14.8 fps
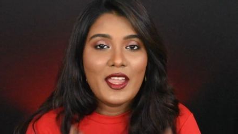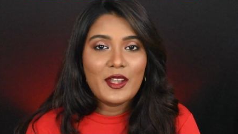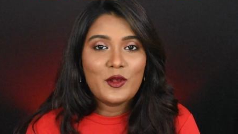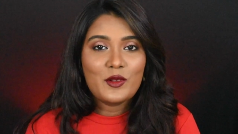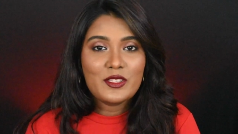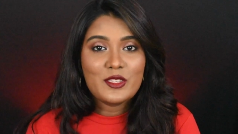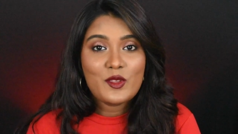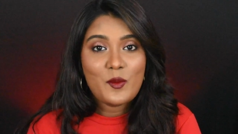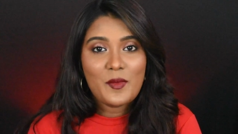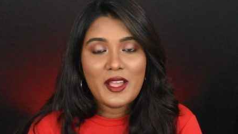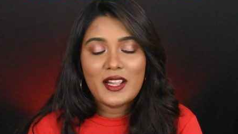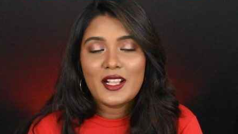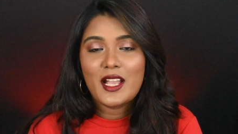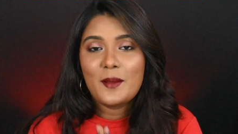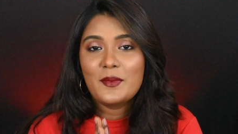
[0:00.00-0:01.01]
அண்ட் ஆல்சோ
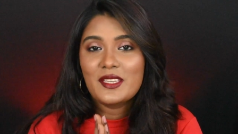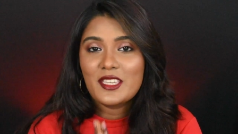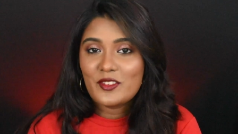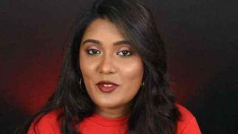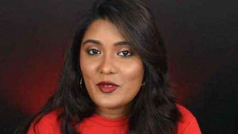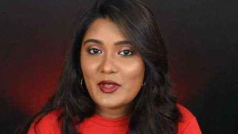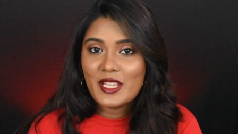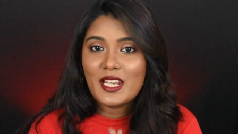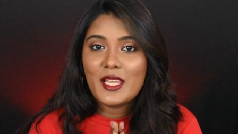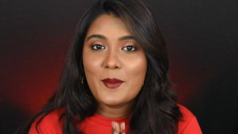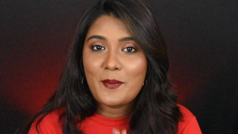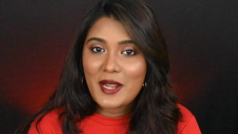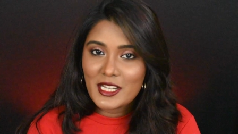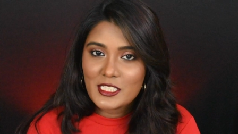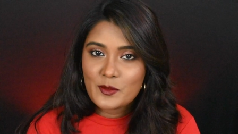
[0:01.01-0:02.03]
மறக்காம கிவ் அவேல
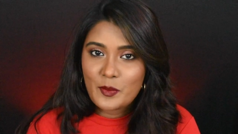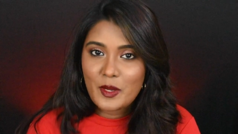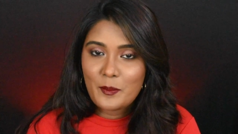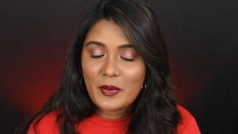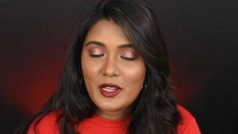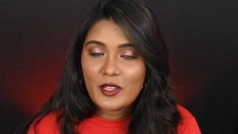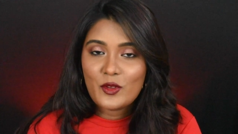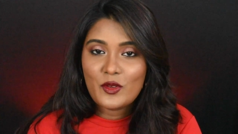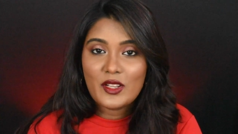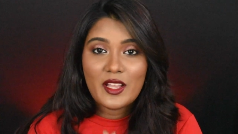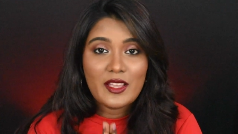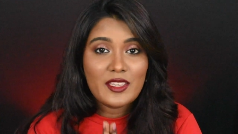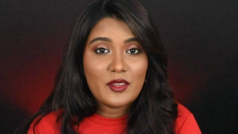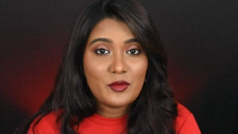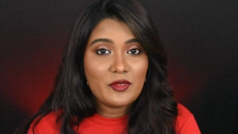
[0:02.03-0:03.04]
பார்ட்டிசிபேட்
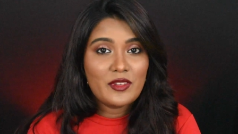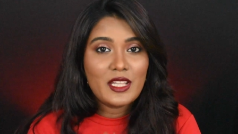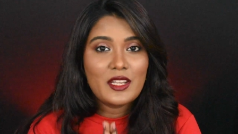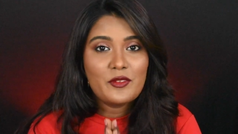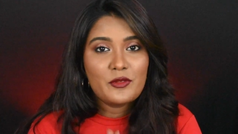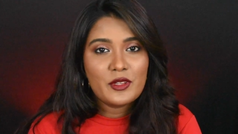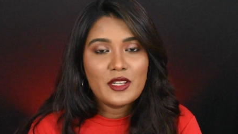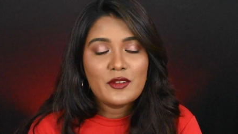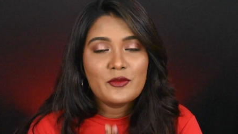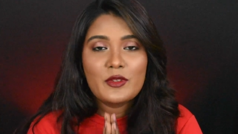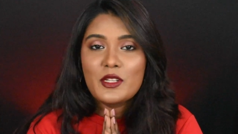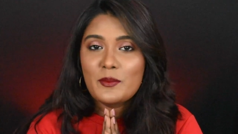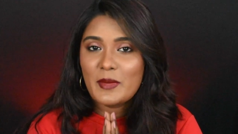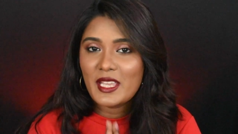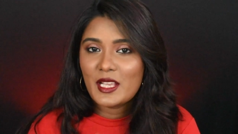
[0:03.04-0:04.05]
பண்ணிக்கோங்க கிவ் அவேல ஃபுல் அண்ட்
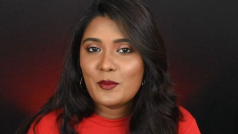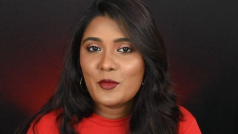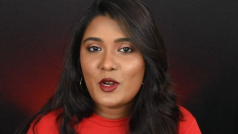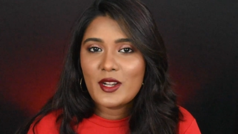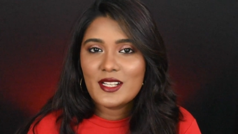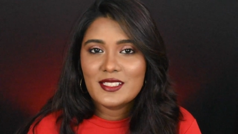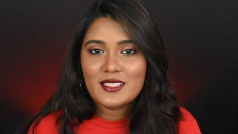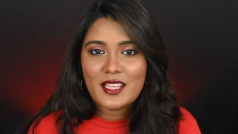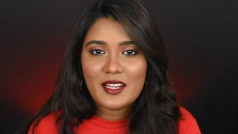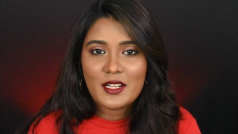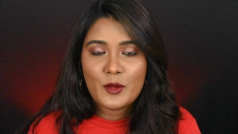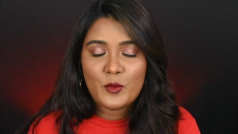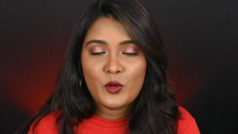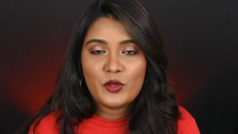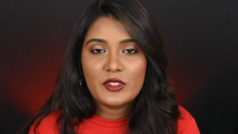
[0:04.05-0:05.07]
ஃபுல் மேக்கப் தான்
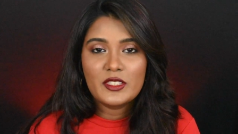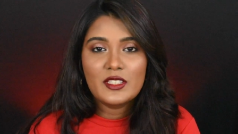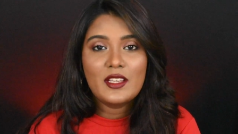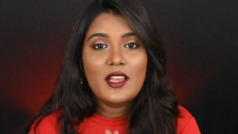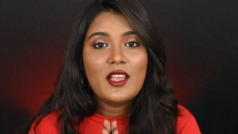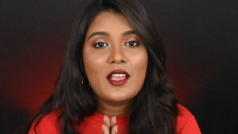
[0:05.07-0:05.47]
இருக்க போகுது